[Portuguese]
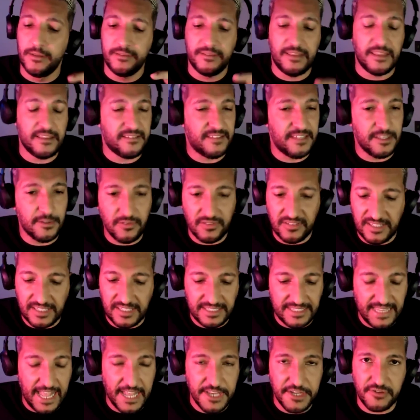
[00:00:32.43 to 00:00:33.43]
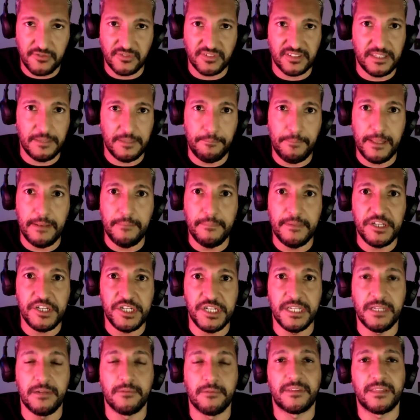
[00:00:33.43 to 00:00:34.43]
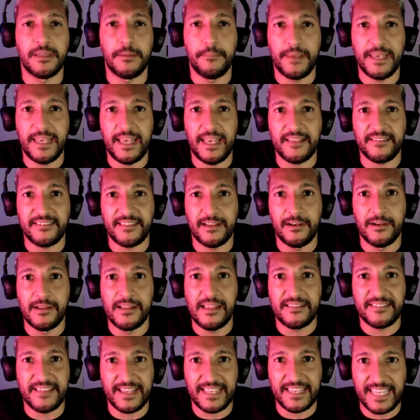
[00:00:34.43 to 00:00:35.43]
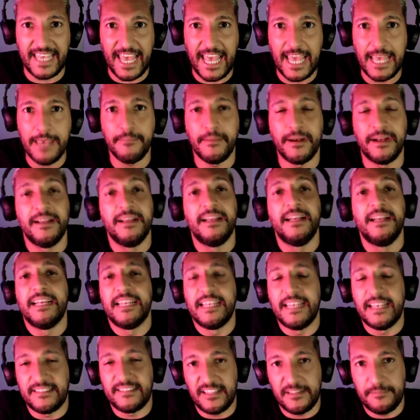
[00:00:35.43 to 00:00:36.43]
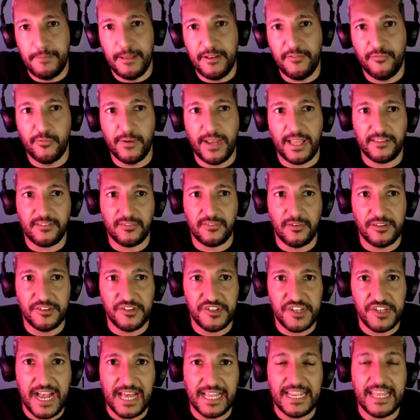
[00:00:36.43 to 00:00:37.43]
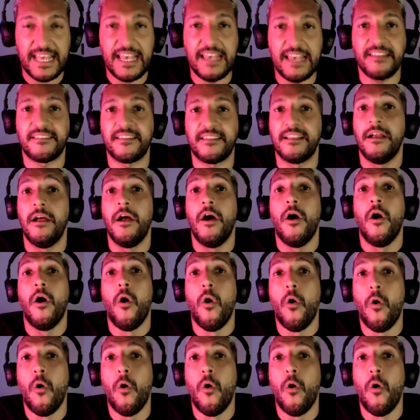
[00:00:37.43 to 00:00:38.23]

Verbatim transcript: tecidos sintéticos que permitiam também essa, essa queima e essas perfurações já a laser,